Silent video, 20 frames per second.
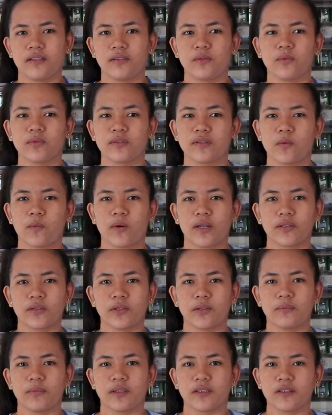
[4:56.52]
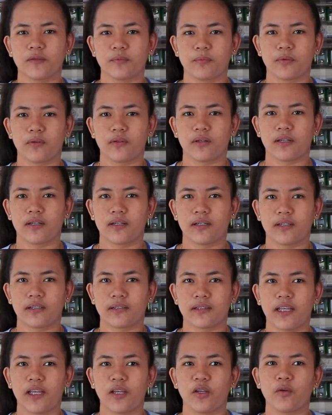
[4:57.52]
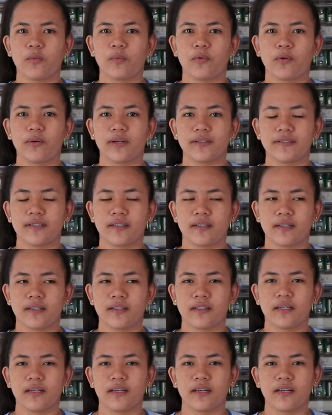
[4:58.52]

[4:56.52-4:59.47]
yung sa Watermax po. Ah, thank you po kasi